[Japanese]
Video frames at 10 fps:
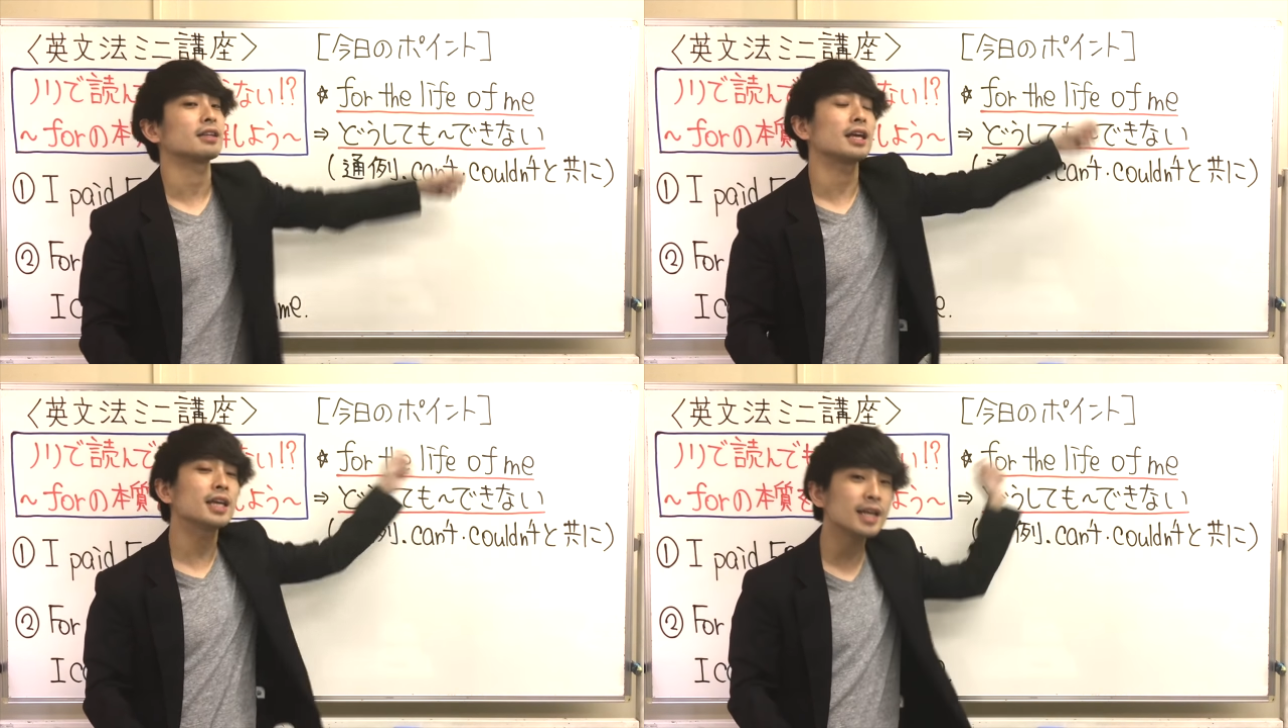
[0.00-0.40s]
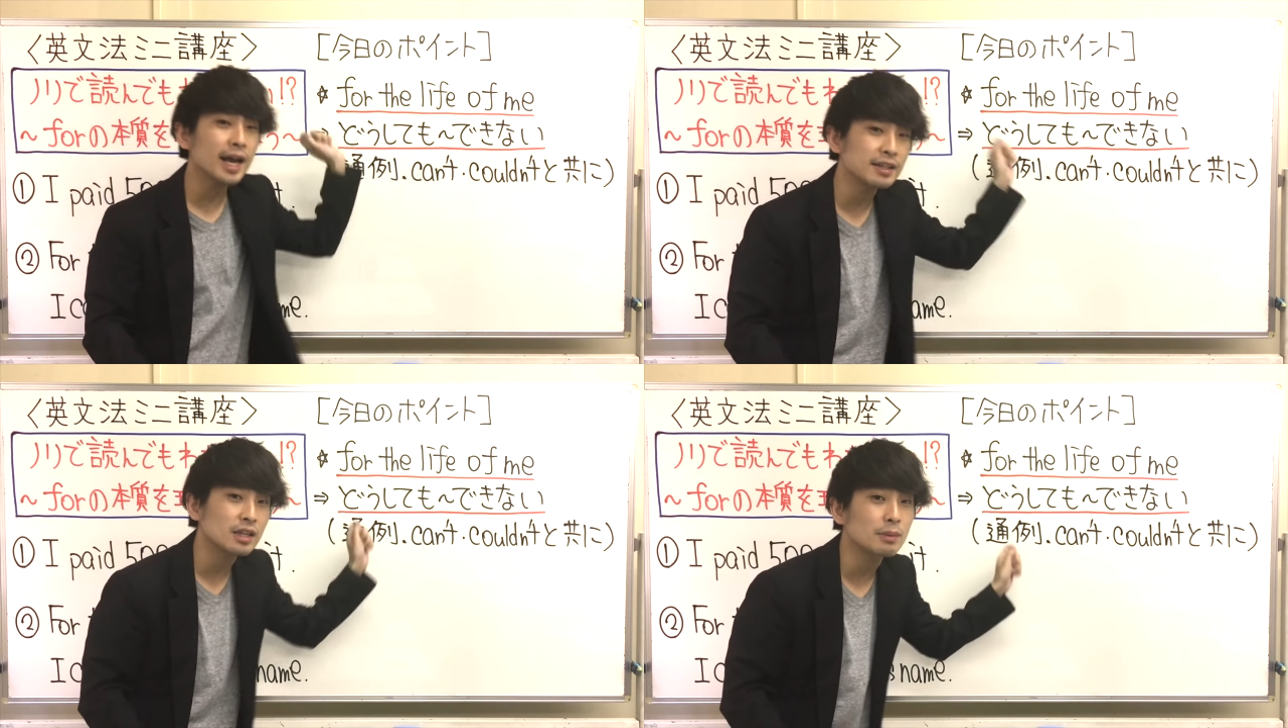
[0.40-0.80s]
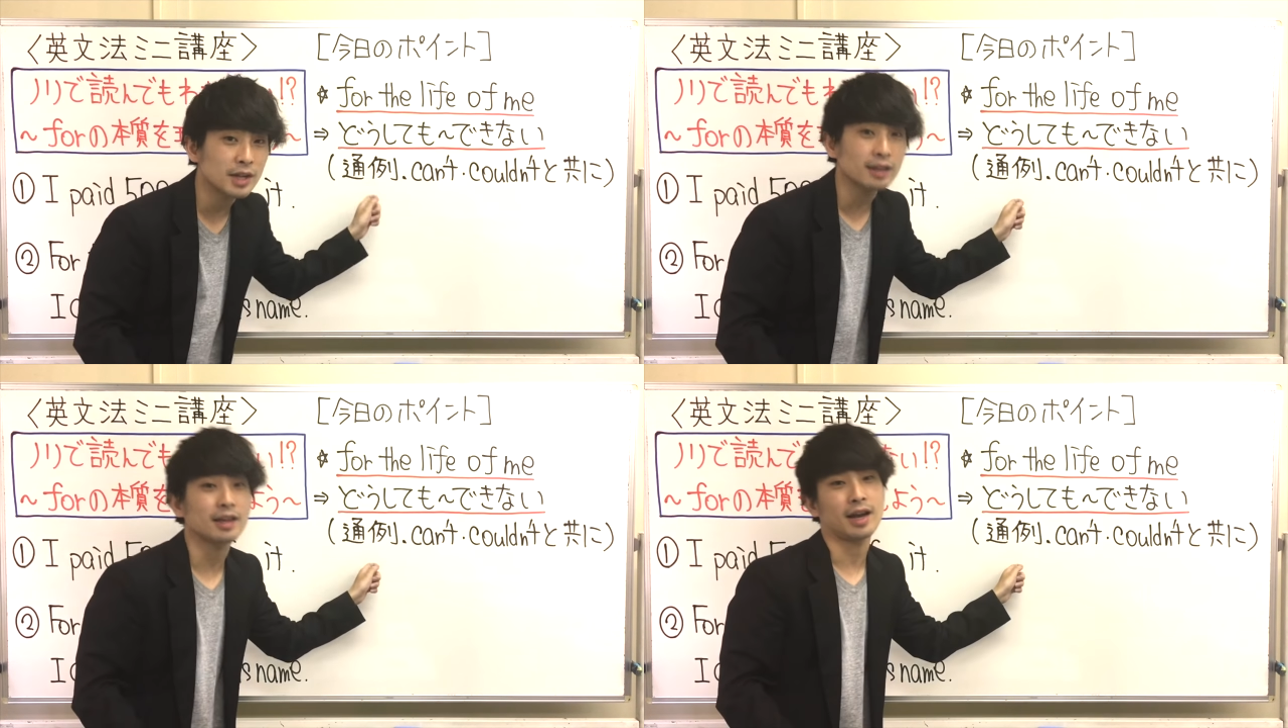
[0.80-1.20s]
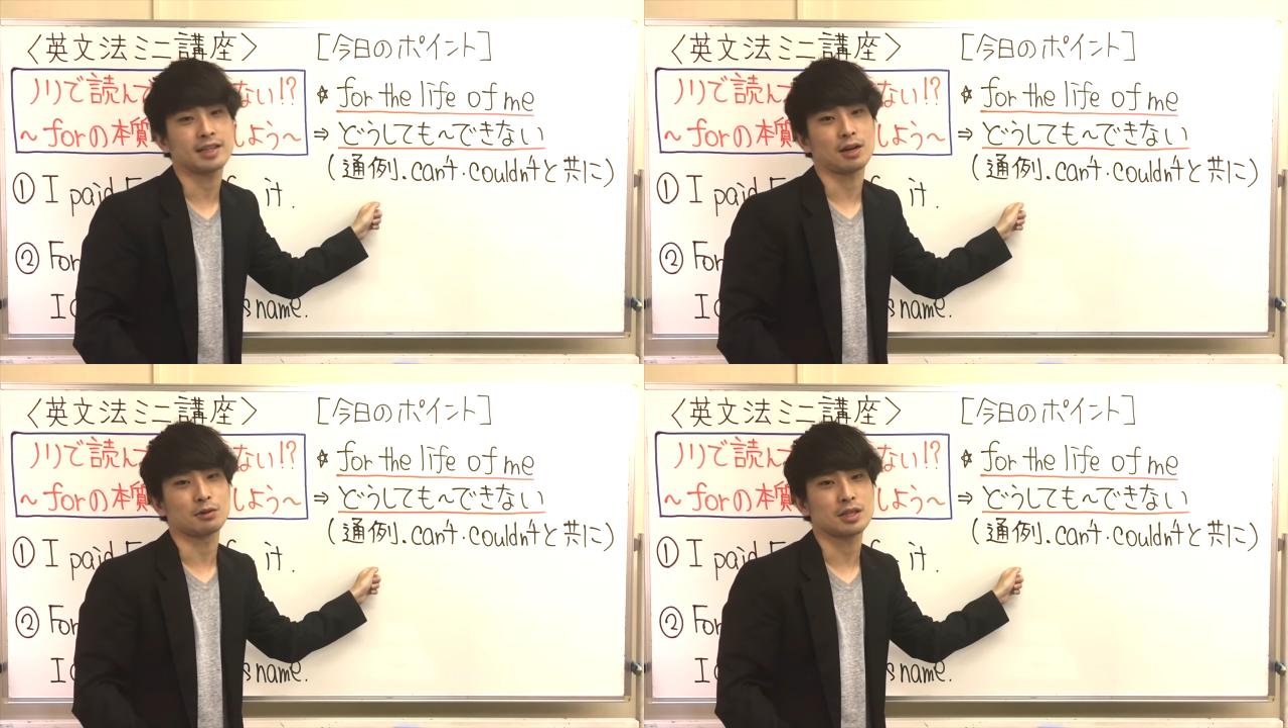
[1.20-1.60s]
できないって意味だって書い
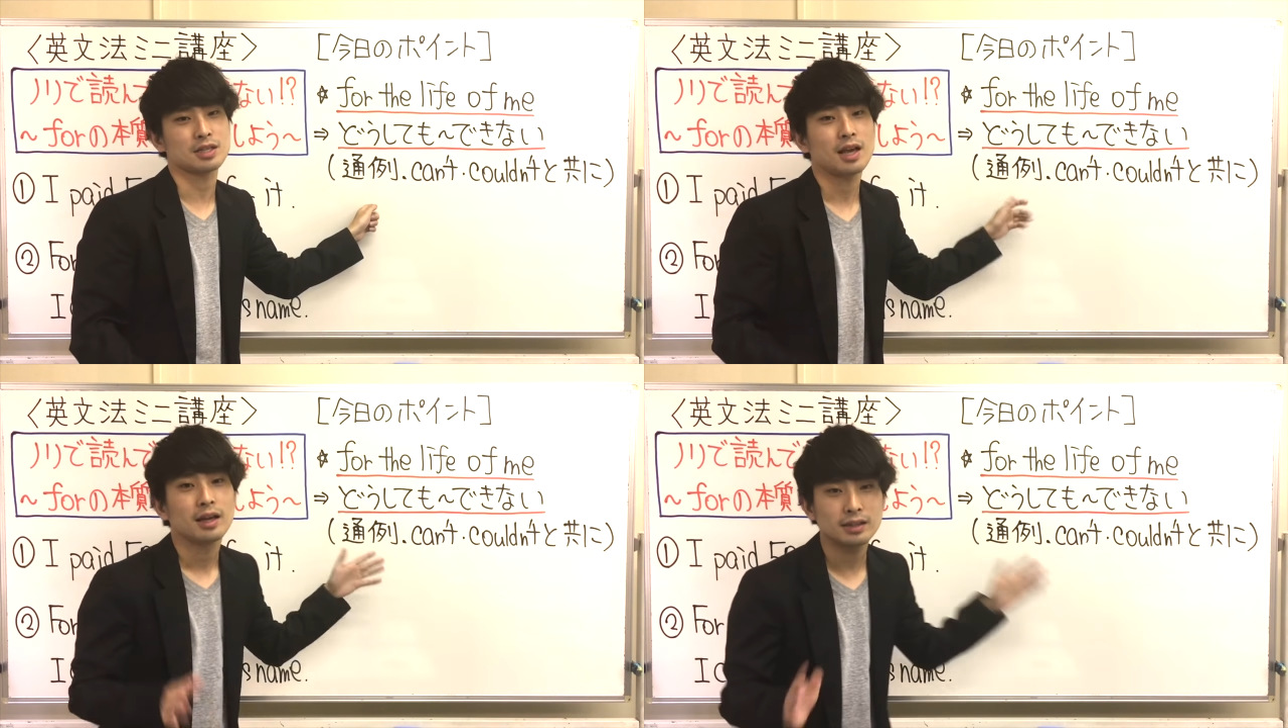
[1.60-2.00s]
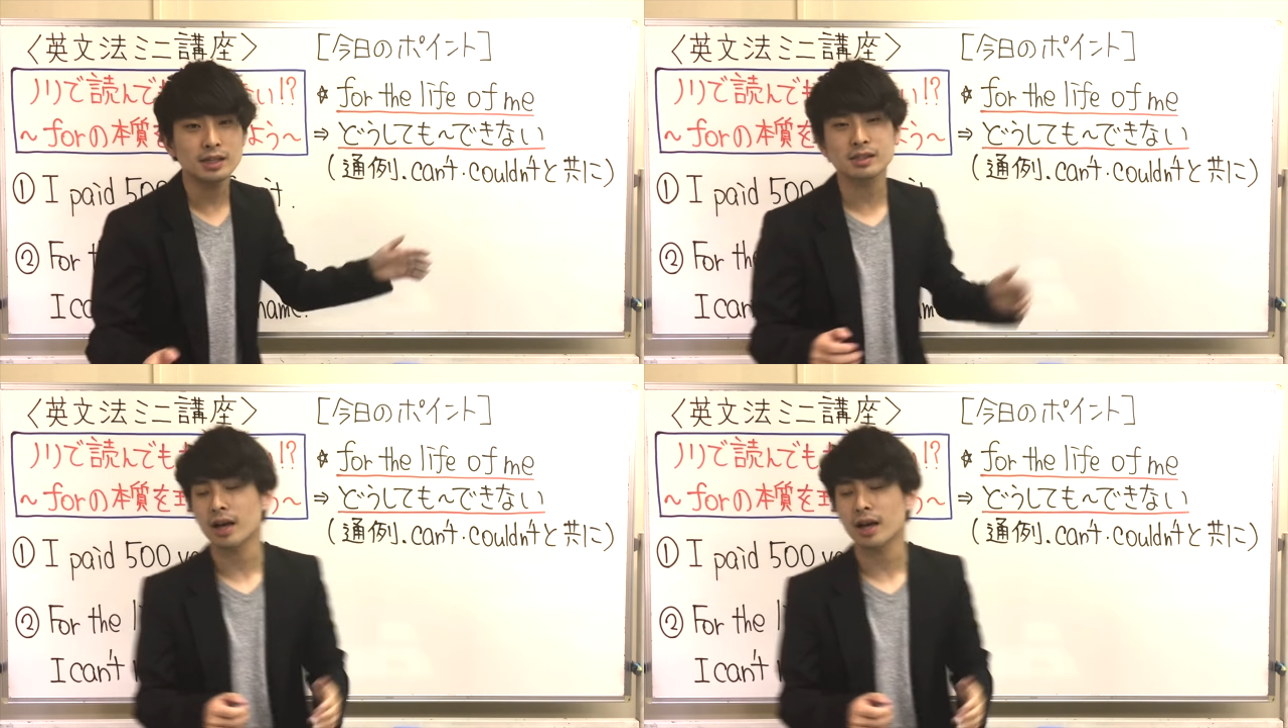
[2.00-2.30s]
てあるんです。です